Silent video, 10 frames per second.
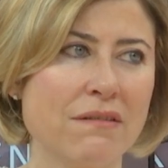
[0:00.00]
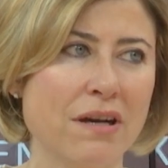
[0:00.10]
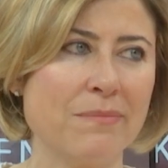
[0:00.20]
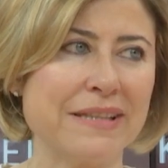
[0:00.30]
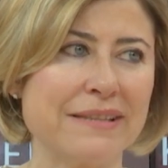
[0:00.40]

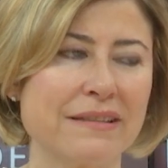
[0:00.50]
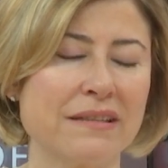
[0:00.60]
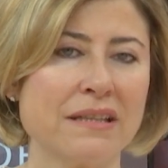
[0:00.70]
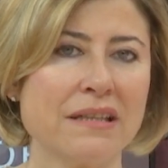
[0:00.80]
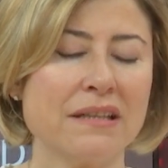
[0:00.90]
devam etti.
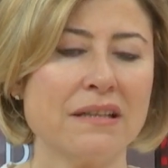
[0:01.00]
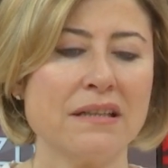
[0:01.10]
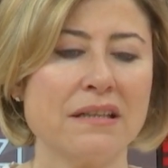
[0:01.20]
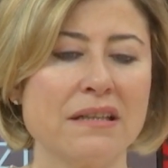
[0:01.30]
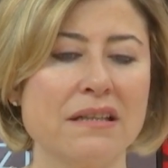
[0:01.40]
Hı hı.
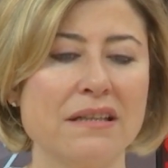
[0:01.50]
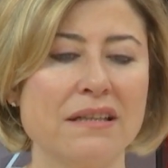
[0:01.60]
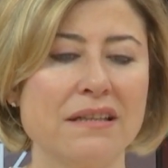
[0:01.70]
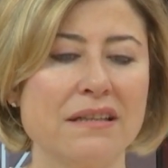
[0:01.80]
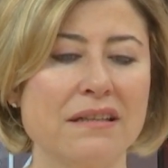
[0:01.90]

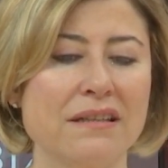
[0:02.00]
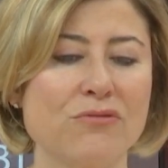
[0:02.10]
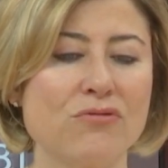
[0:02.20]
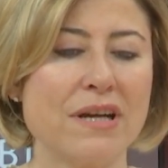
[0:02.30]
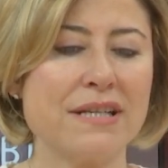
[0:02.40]
Ee,
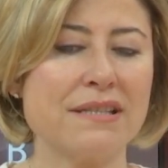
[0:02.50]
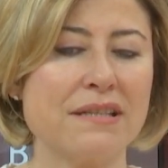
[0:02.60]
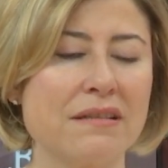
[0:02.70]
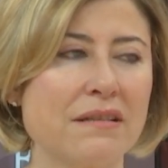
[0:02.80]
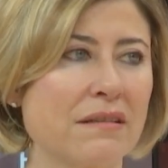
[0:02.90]

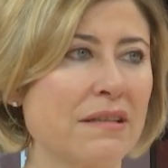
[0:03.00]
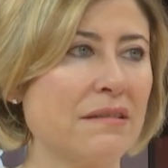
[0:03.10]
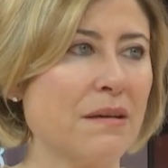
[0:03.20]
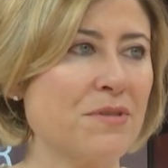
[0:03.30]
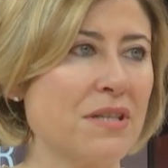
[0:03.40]
üniversitede
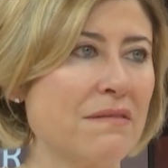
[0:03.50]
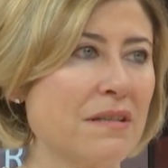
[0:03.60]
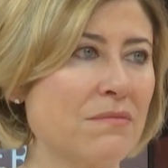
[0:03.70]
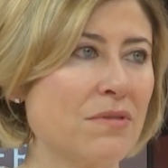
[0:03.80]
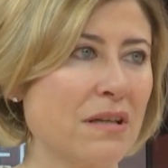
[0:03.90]
kitap
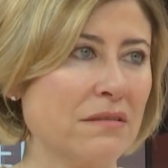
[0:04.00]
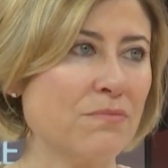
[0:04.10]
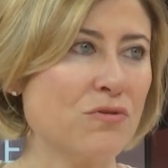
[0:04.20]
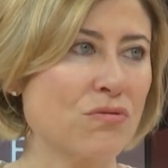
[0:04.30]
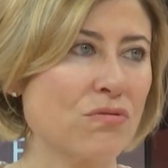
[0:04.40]
çevirilerini
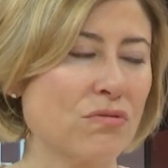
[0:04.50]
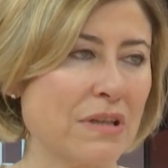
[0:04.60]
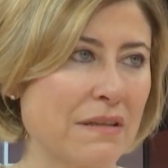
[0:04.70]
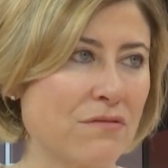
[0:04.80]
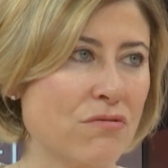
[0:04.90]
bıraktım çünkü
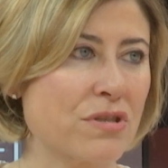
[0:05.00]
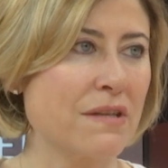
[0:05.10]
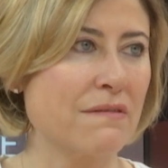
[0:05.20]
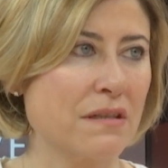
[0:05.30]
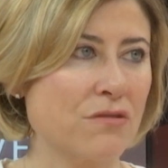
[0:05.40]
televizyon
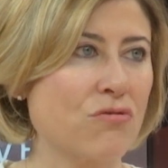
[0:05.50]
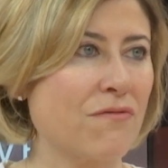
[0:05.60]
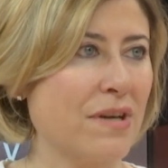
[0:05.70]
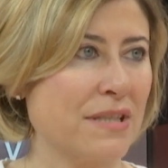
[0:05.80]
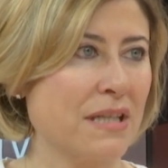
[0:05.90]
çevirileri
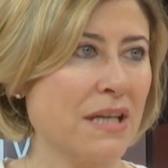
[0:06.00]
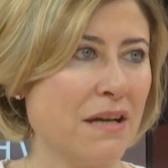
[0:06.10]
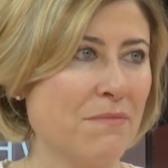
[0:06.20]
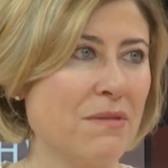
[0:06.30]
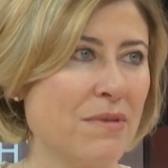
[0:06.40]
çok fazla
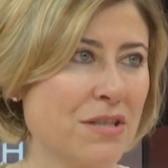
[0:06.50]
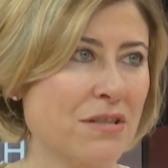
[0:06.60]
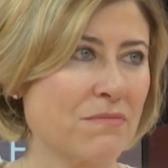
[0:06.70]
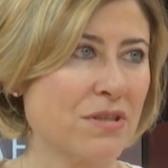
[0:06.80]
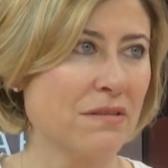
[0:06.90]
gelmeye
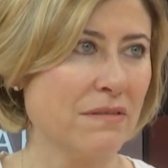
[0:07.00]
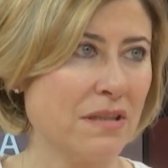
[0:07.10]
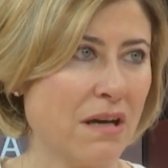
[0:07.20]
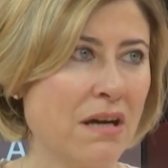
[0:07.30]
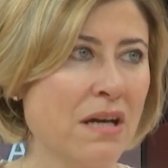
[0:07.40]
başlamıştı ve hı
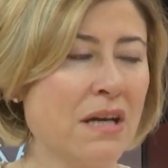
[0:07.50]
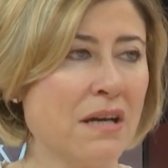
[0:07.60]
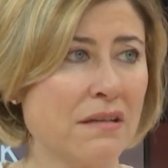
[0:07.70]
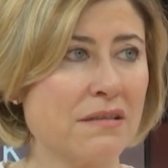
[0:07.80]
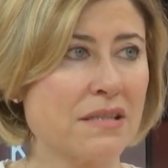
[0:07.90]
hı. daha
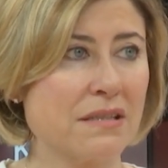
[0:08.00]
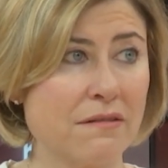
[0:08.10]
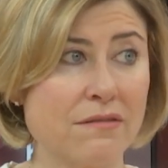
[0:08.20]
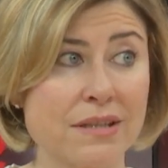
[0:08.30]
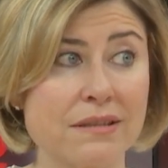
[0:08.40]
hızlı
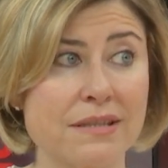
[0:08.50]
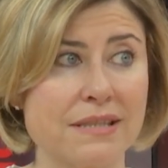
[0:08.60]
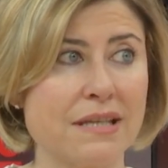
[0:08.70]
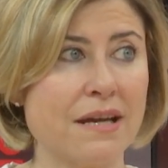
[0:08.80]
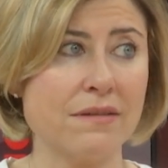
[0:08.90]
ve vakit
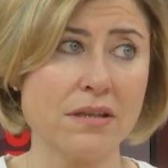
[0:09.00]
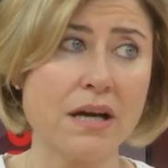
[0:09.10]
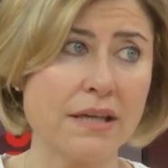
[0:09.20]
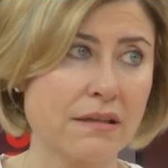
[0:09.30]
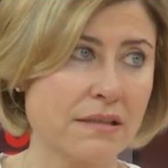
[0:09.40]
isteyen ve
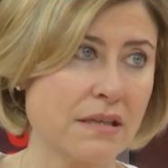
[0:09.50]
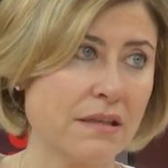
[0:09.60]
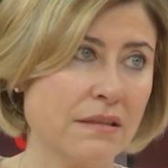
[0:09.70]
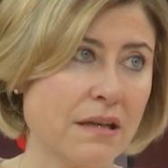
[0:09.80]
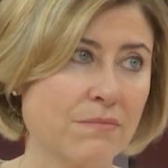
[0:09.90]
daha iyi
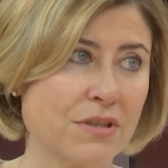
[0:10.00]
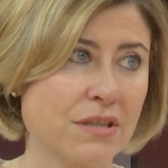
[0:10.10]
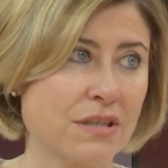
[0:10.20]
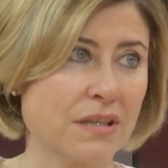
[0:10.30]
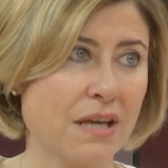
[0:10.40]
kazandıran bir
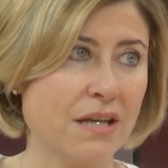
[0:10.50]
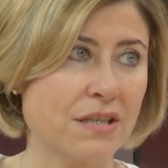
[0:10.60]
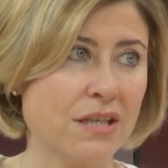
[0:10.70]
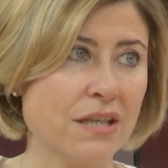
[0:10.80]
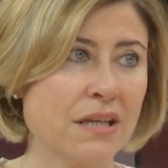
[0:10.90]
işin
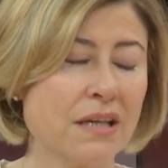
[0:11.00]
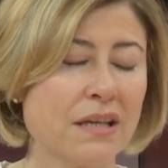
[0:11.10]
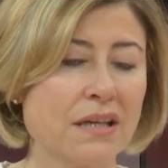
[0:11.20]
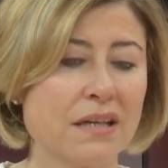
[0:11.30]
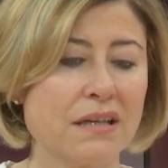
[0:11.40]
gerçeği. Hı hı.